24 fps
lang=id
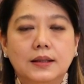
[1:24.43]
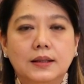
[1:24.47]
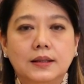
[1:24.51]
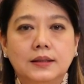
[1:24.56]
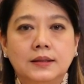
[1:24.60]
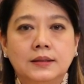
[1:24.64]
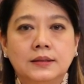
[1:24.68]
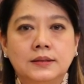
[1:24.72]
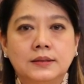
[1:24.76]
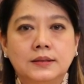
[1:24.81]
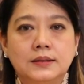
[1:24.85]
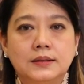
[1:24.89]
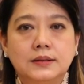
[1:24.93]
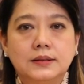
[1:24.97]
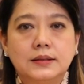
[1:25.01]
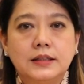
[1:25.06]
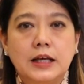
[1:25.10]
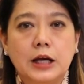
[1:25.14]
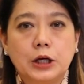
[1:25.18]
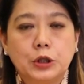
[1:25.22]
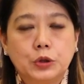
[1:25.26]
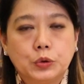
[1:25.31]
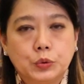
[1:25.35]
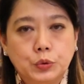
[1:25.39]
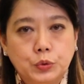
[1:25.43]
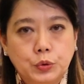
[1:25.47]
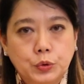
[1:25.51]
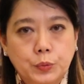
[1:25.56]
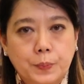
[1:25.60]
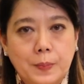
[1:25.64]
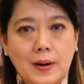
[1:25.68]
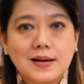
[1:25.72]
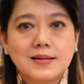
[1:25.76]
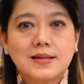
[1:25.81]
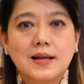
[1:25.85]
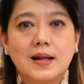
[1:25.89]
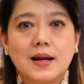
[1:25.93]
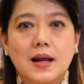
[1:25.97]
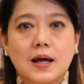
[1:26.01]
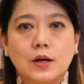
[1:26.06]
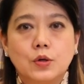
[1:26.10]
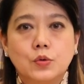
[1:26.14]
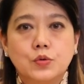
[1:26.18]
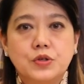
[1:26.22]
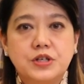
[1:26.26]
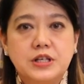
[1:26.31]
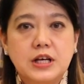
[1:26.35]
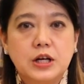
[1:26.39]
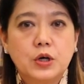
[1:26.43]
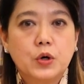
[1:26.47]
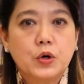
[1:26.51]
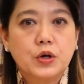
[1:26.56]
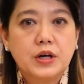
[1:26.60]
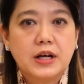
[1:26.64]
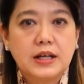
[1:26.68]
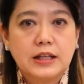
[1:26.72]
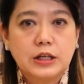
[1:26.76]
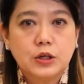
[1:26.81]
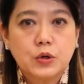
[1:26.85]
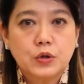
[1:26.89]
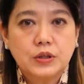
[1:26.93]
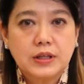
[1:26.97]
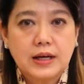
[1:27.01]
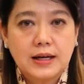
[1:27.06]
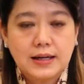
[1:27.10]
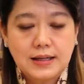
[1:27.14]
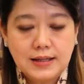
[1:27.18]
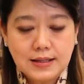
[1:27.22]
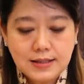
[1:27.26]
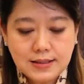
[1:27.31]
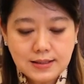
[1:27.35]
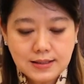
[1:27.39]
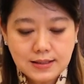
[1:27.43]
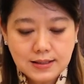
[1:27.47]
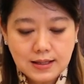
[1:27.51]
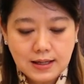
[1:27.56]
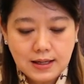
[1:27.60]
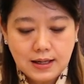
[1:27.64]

eh, yaitu pelaksanaan ujian kode etik notaris.